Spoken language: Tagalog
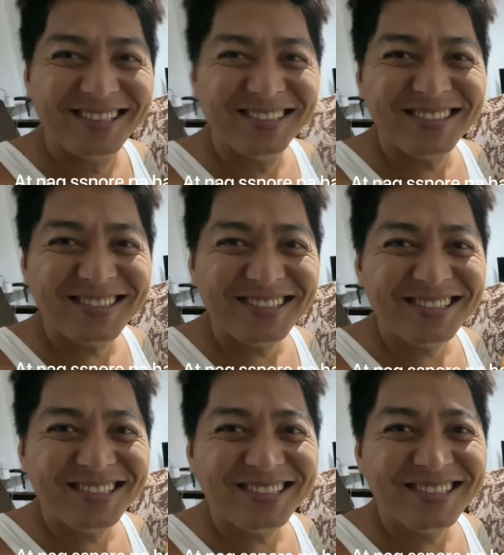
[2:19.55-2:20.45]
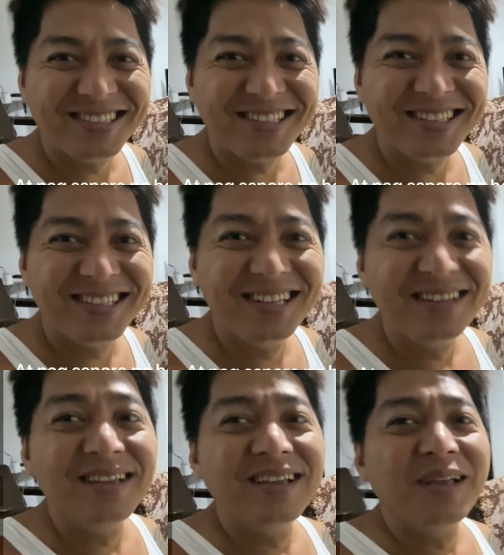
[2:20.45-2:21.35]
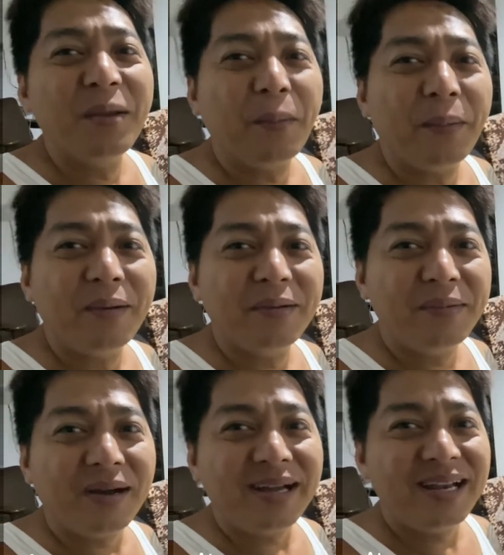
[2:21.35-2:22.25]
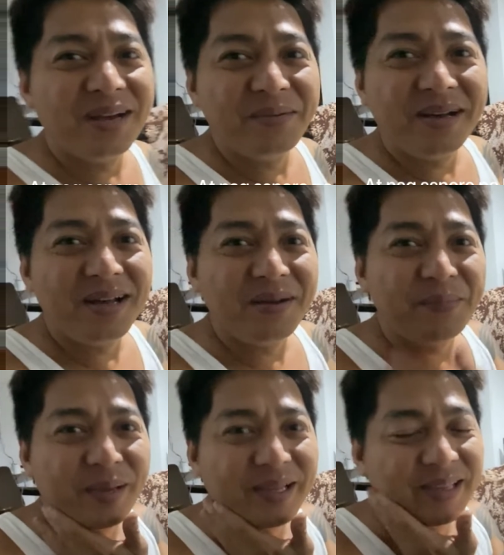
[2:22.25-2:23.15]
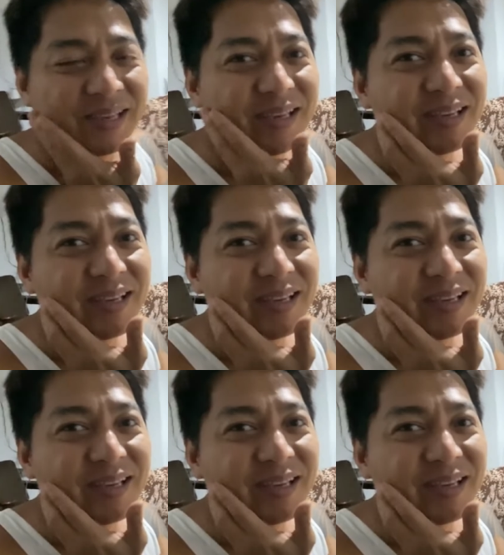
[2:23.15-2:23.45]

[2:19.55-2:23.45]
Oh, diyan ka pala. Oo, oh, baka naman. Pwede.